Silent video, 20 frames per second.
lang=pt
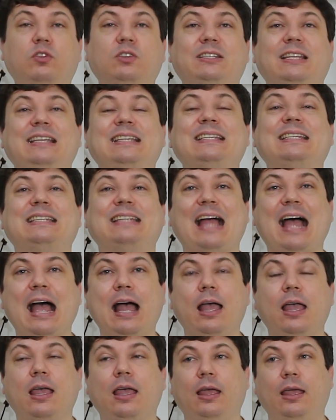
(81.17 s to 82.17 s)
Você
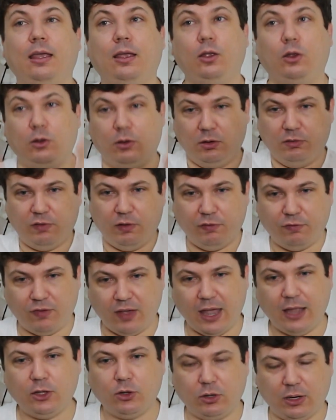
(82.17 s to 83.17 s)
está em, em
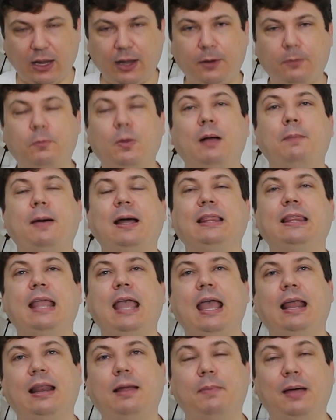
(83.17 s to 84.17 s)
vivendo né, uma
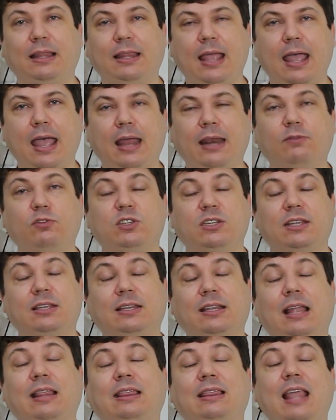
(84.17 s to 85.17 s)
matéria, na matéria, você
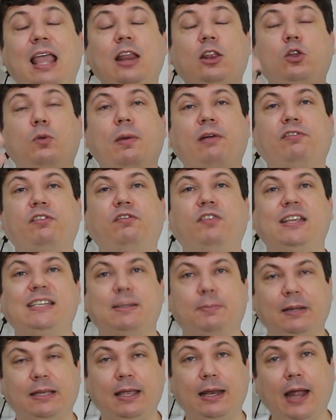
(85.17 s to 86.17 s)
está tendo uma
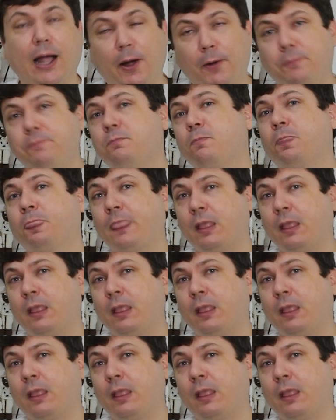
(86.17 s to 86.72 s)
vivência material,